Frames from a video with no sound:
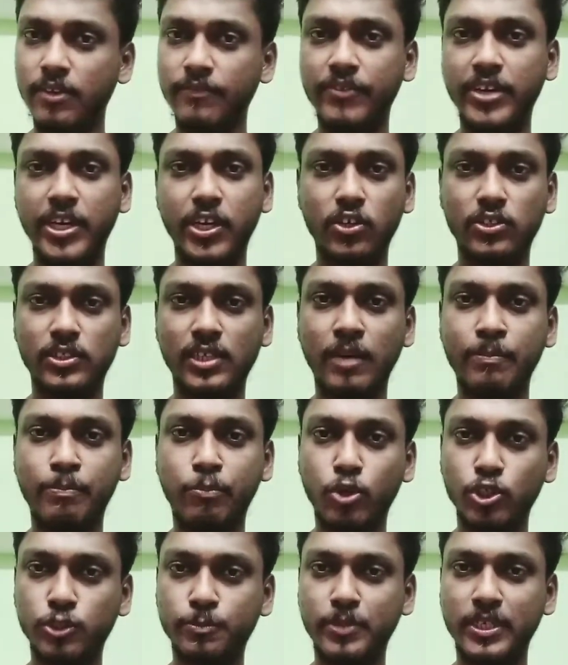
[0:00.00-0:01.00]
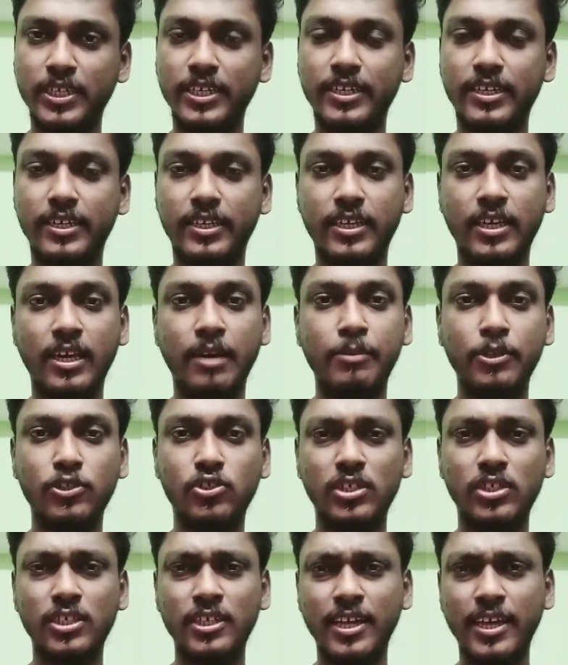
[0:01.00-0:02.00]
வீடியோஸ்லாம் போஸ்ட் பண்ணிகிட்டு இருக்கிய அப்படின்னு
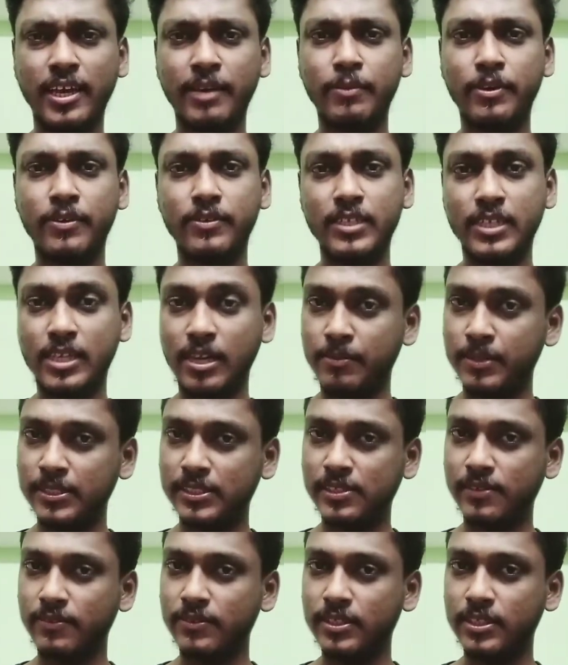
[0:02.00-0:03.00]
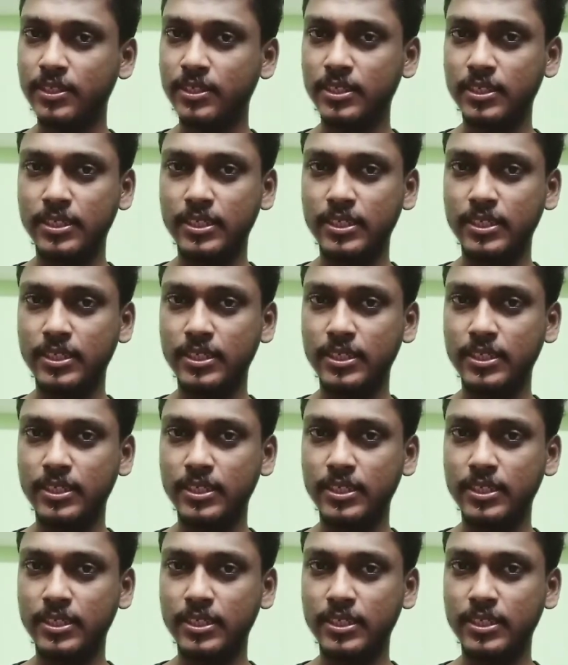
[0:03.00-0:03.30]
சொல்லிட்டு நிறைய பேர் வந்து கமெண்ட்ஸில் வந்து